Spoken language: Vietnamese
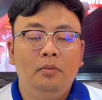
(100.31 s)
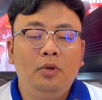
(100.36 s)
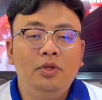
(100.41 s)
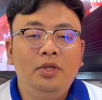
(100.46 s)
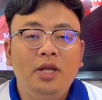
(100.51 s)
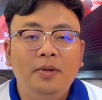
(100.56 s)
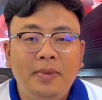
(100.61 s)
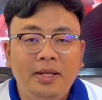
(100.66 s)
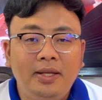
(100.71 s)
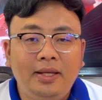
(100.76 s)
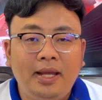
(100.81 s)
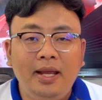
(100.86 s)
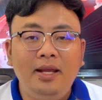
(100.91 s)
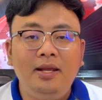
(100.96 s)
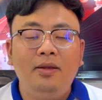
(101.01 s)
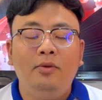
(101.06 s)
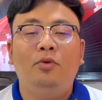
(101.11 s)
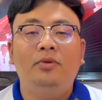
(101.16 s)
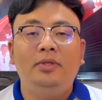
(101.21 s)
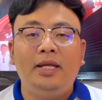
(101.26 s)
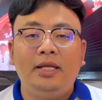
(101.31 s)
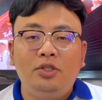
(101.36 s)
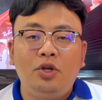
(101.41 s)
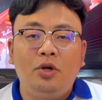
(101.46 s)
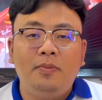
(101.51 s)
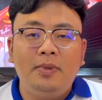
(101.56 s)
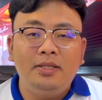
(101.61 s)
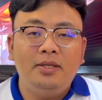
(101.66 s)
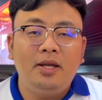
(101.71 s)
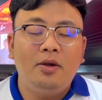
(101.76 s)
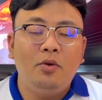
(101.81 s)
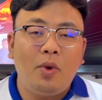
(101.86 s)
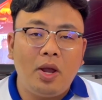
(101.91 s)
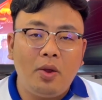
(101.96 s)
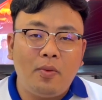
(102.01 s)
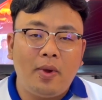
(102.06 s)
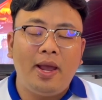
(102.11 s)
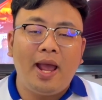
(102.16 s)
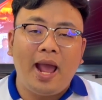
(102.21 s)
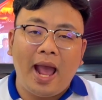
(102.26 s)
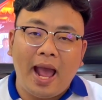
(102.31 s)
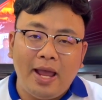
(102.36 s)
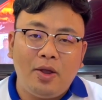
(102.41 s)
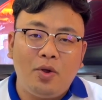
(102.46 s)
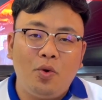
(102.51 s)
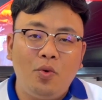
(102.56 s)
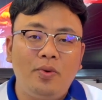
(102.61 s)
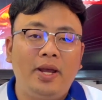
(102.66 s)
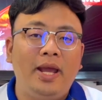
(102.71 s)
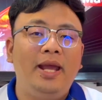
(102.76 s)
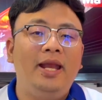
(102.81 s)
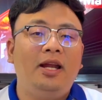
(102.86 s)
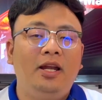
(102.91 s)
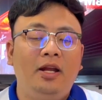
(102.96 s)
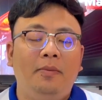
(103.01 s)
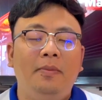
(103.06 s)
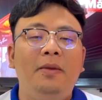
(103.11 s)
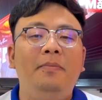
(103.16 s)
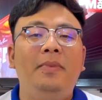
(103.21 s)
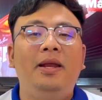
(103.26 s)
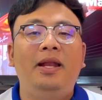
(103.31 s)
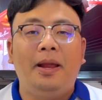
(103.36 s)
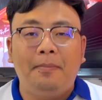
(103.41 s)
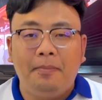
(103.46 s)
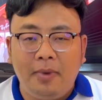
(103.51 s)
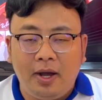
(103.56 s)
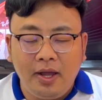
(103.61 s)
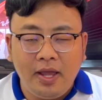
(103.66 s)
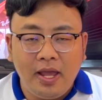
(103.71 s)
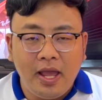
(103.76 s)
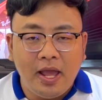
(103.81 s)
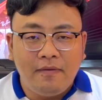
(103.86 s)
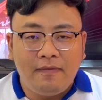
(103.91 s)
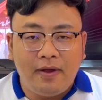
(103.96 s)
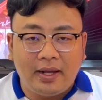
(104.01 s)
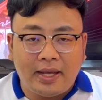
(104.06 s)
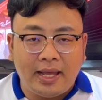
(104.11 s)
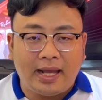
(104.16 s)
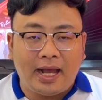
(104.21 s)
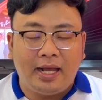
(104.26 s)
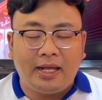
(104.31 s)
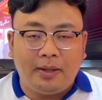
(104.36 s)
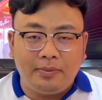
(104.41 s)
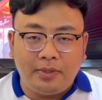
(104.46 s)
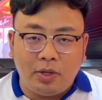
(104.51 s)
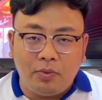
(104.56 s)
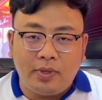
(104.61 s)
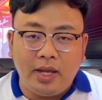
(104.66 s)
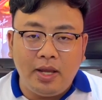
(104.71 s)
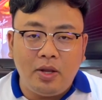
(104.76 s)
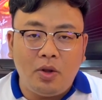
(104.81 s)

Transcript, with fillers: một chiếc mắt kính Gentle Monster YY2 cũ kỹ đã được bên mình làm mới và kể cả cặp tròng kính